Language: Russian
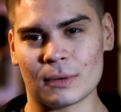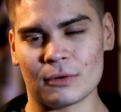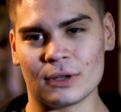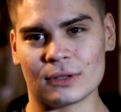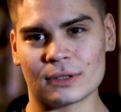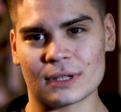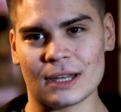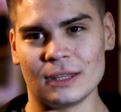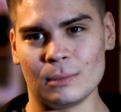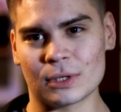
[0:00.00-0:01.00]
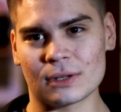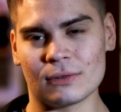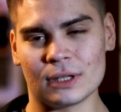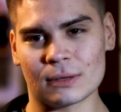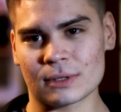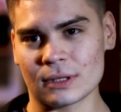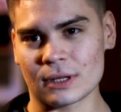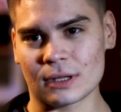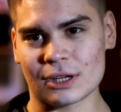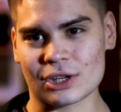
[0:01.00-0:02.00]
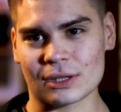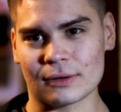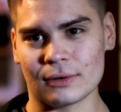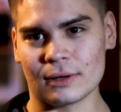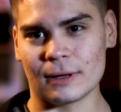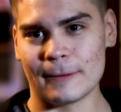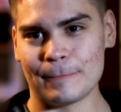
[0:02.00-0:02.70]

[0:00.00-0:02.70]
довольно солидные призовые там с International